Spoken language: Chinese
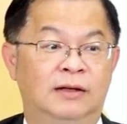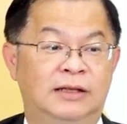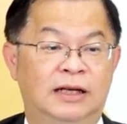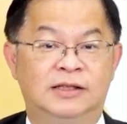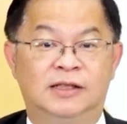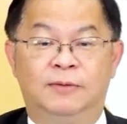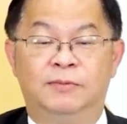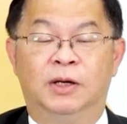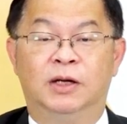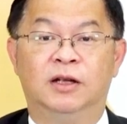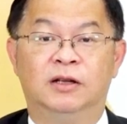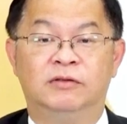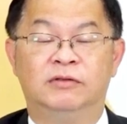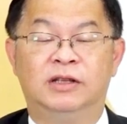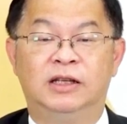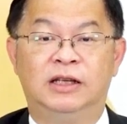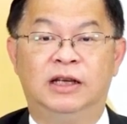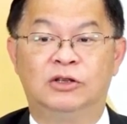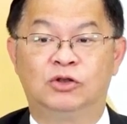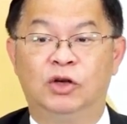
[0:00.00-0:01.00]
它成本很
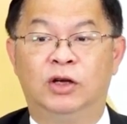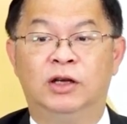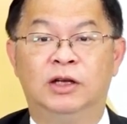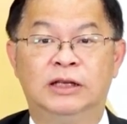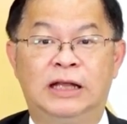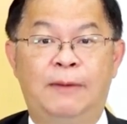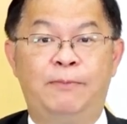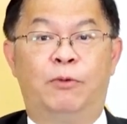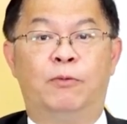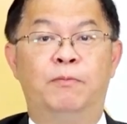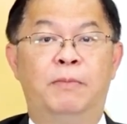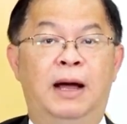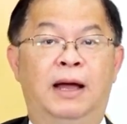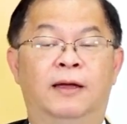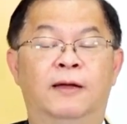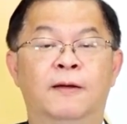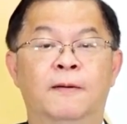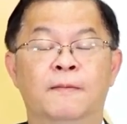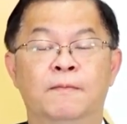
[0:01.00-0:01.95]
低，啊，所以它不卖，